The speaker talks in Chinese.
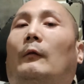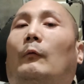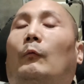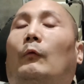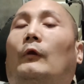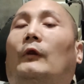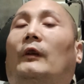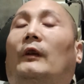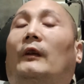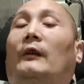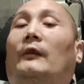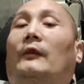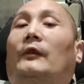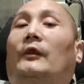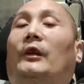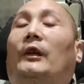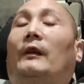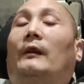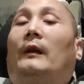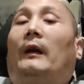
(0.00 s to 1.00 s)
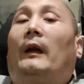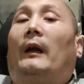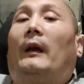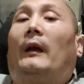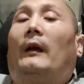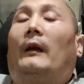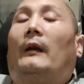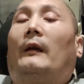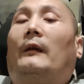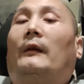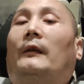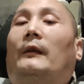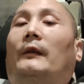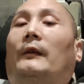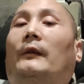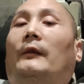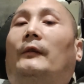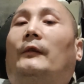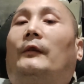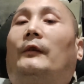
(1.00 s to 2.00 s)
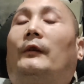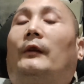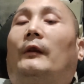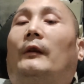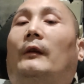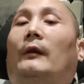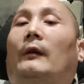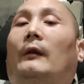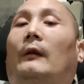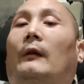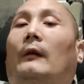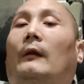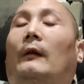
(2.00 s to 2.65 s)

我的亲人以及